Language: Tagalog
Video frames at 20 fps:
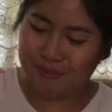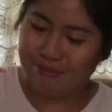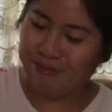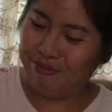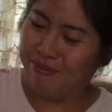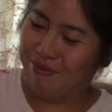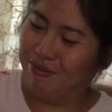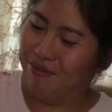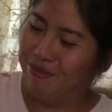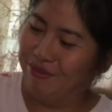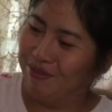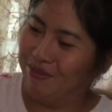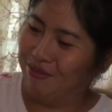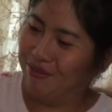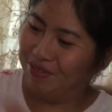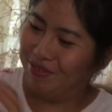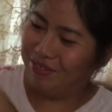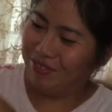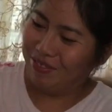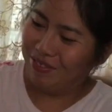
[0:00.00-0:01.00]
Para sa
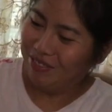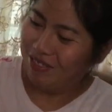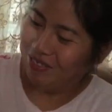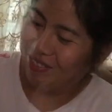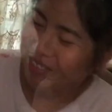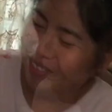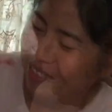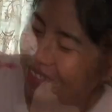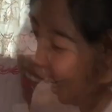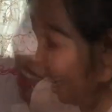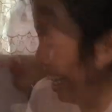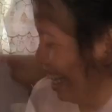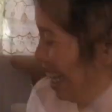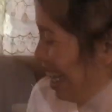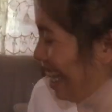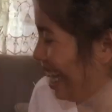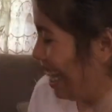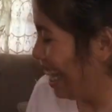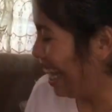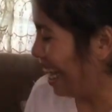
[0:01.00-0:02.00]
akin.
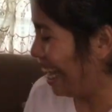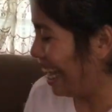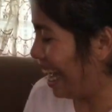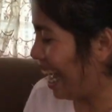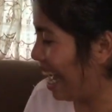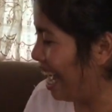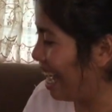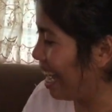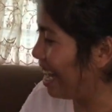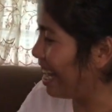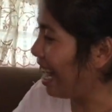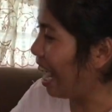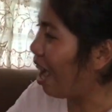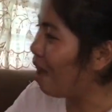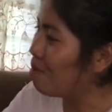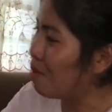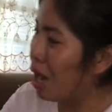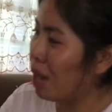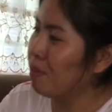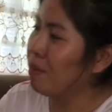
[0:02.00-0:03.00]
Yan,
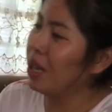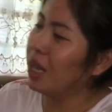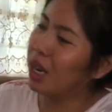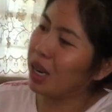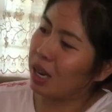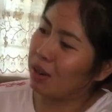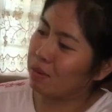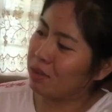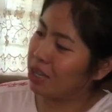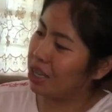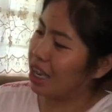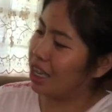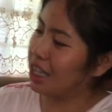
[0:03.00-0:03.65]
naka-bubble wrap siya.